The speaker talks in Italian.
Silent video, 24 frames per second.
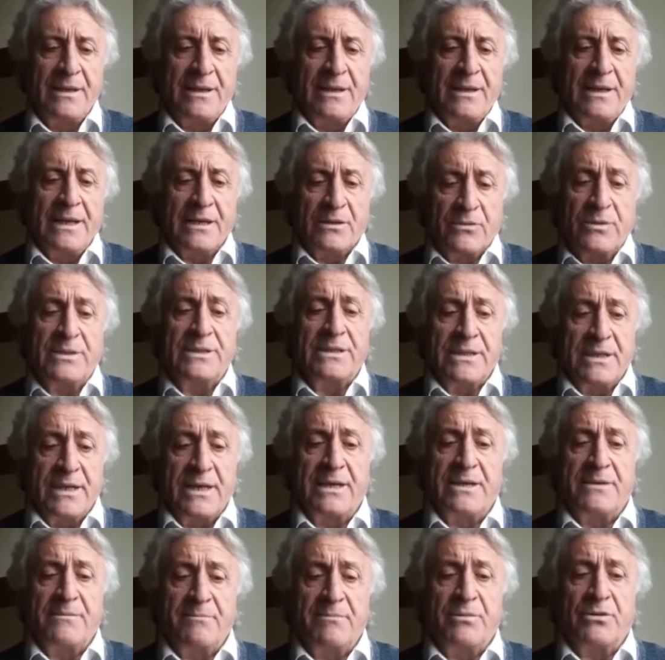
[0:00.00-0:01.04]
E quindi
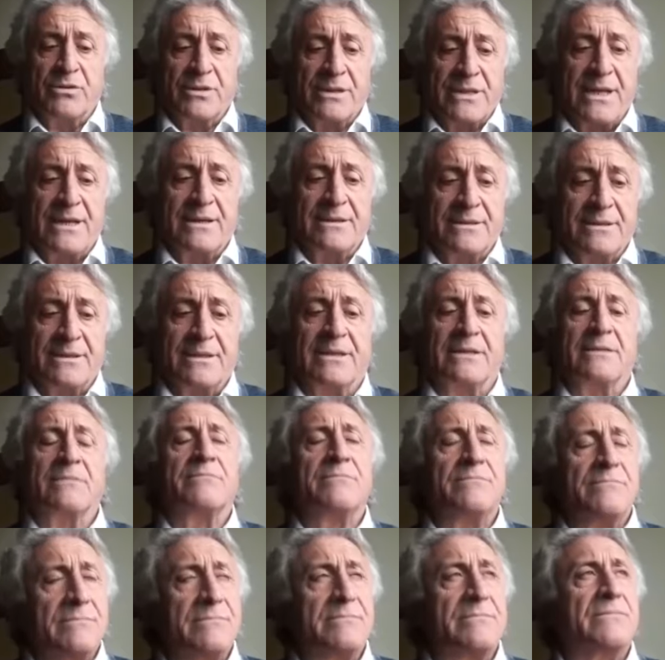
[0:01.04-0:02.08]
è importante
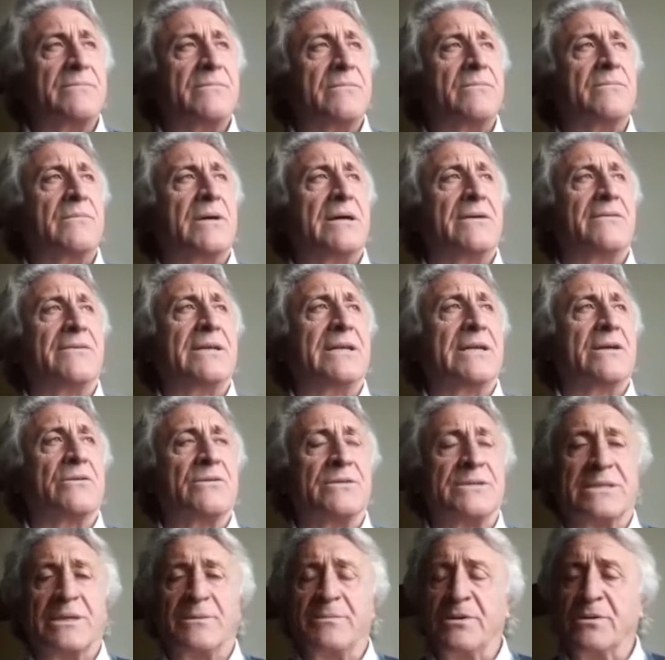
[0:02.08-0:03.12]
avere
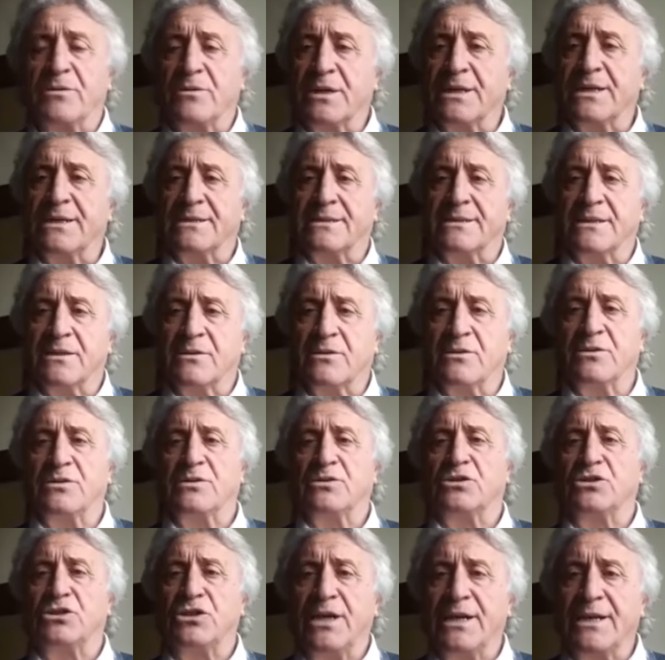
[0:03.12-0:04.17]
consapevolezza, e
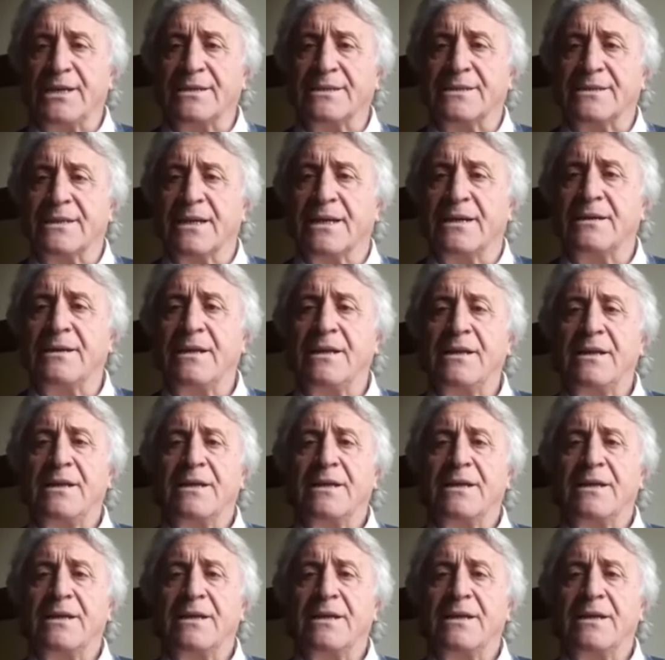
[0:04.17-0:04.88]
conoscenza,